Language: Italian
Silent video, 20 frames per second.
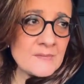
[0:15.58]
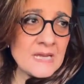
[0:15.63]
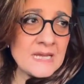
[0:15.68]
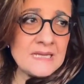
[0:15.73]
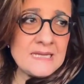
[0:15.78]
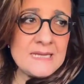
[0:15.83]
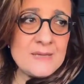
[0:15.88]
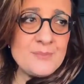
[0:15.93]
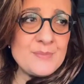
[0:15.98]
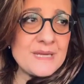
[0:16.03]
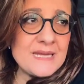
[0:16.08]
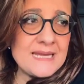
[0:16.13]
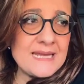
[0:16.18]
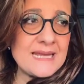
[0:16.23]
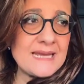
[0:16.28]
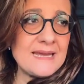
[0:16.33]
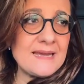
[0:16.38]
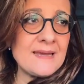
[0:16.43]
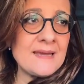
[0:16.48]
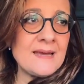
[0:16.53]
eh, libri
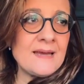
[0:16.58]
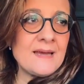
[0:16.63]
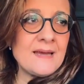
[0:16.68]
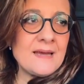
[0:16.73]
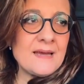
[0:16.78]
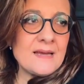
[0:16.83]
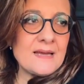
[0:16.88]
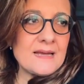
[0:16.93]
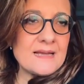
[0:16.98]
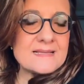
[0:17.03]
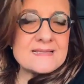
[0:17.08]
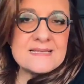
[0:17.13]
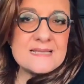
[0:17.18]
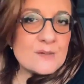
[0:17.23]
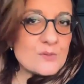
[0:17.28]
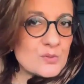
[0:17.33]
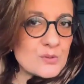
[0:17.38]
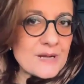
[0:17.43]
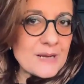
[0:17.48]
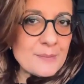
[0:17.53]
che
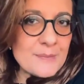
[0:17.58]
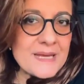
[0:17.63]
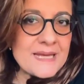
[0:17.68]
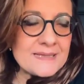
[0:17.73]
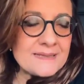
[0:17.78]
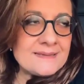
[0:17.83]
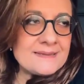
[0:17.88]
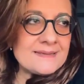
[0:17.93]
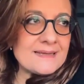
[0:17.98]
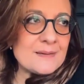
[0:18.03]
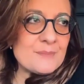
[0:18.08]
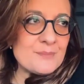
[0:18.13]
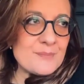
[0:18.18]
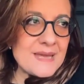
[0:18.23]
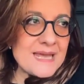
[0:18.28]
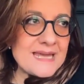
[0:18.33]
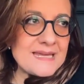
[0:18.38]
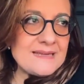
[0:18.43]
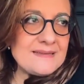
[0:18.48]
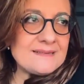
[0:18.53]
sicuramente
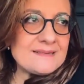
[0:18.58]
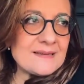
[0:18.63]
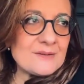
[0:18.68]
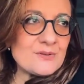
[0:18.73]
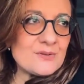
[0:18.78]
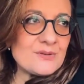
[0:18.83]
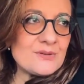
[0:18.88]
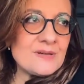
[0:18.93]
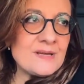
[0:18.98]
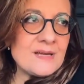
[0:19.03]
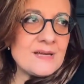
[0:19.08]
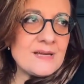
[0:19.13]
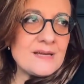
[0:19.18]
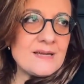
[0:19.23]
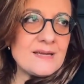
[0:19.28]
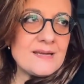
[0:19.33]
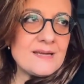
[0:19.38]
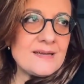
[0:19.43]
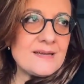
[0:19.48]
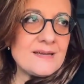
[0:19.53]
meritano
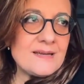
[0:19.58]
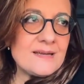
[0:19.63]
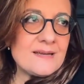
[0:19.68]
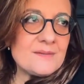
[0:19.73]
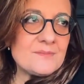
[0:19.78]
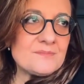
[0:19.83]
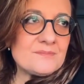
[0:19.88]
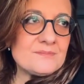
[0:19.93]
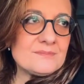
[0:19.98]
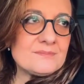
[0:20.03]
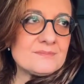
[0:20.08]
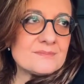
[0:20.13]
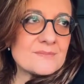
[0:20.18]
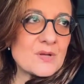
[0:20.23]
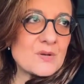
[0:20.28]
eh,